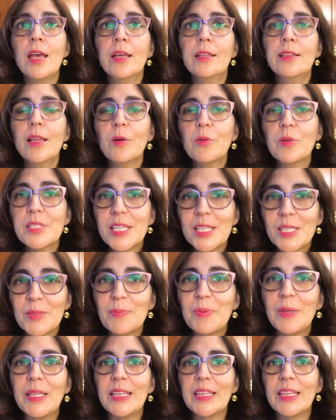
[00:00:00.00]
Da questa
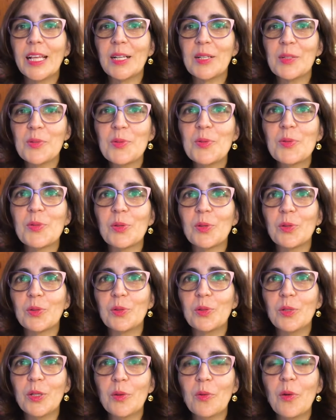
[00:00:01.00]
spinta all'uso di
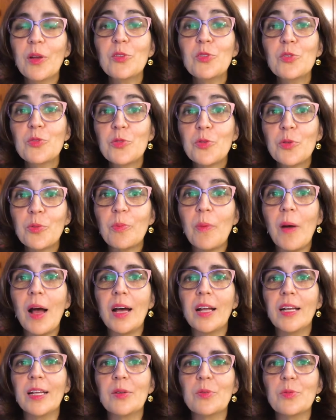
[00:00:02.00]
un linguaggio formale